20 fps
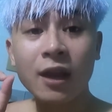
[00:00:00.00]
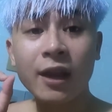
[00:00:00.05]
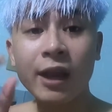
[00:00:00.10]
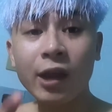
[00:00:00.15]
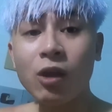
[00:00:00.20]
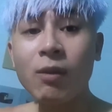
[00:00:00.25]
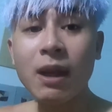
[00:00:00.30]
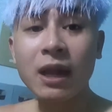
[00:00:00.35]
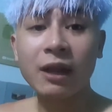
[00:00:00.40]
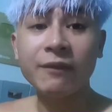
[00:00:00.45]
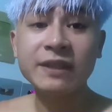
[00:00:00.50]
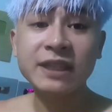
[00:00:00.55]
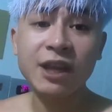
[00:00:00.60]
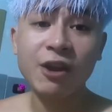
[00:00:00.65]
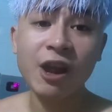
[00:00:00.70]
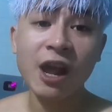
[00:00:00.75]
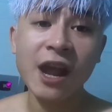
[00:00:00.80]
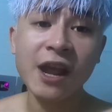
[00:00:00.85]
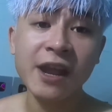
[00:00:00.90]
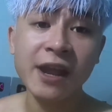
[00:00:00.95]
Nếu các bạn cảm
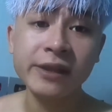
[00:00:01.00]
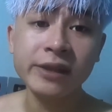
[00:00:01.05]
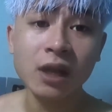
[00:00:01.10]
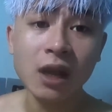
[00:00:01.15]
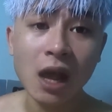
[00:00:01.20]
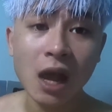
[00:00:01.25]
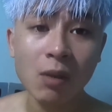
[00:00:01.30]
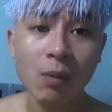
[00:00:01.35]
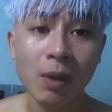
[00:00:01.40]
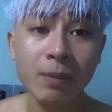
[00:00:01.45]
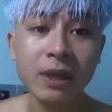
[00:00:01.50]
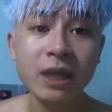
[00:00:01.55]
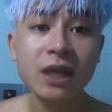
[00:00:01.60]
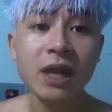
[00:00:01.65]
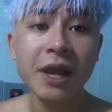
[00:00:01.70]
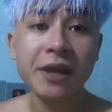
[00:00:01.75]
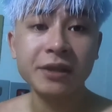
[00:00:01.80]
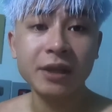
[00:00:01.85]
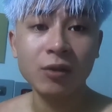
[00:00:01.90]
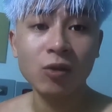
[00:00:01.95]
video này hay, hãy nhớ là bấm đăng
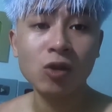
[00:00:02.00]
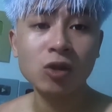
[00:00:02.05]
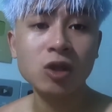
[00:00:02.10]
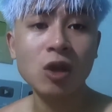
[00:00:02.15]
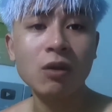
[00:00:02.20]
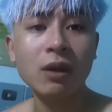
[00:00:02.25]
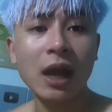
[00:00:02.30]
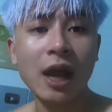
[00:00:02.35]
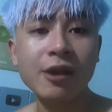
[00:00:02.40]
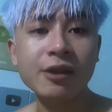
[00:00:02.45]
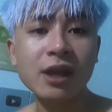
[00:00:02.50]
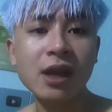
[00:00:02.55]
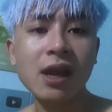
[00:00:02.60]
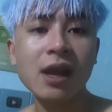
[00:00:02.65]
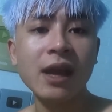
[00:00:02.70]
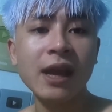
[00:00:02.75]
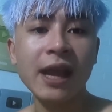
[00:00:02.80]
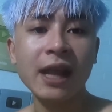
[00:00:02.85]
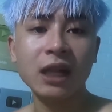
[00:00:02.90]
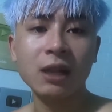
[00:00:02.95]
ký kênh để ủng hộ cho Hậu Cáo
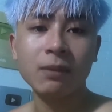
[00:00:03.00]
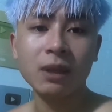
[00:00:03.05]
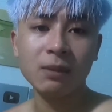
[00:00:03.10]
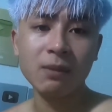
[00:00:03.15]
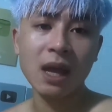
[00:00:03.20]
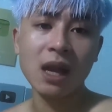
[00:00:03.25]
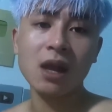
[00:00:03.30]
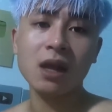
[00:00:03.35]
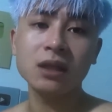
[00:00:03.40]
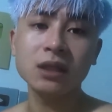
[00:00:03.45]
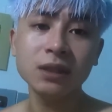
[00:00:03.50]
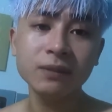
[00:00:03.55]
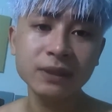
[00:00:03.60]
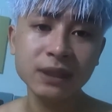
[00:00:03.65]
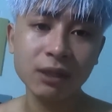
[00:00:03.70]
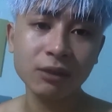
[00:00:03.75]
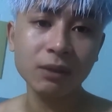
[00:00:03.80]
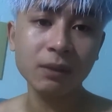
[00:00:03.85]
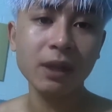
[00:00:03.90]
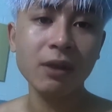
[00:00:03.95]
nha. Hẹn gặp lại các bạn ở những
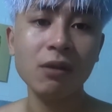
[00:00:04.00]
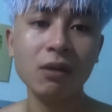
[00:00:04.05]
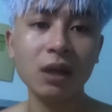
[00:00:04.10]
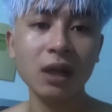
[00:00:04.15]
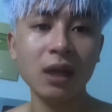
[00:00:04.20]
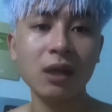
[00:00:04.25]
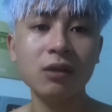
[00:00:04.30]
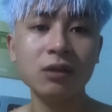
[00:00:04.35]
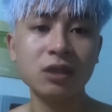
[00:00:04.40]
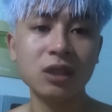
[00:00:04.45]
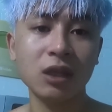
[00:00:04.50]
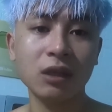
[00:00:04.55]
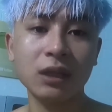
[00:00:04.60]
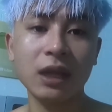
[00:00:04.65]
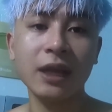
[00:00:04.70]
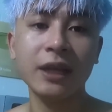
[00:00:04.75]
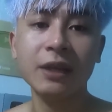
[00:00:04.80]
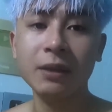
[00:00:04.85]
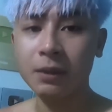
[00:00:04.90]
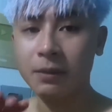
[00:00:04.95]
video tiếp theo Hậu Cáo. Chào
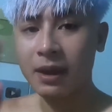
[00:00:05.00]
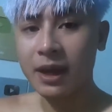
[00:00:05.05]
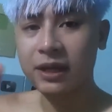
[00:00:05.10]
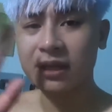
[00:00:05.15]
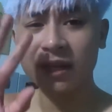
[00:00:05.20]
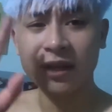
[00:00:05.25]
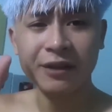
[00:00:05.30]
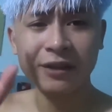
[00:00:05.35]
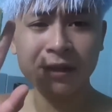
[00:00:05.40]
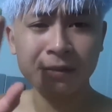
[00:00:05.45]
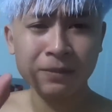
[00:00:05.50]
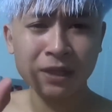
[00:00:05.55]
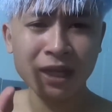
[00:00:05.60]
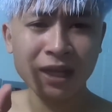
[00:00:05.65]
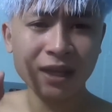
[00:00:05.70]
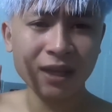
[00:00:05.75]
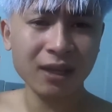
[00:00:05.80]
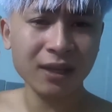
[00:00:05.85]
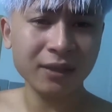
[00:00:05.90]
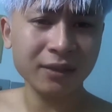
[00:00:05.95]
các anh em, bye bye, chào anh em
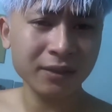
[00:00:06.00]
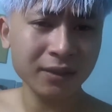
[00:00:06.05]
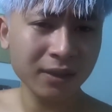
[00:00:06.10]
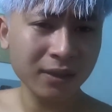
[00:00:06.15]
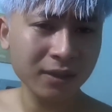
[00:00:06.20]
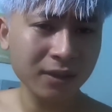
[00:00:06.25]
nha.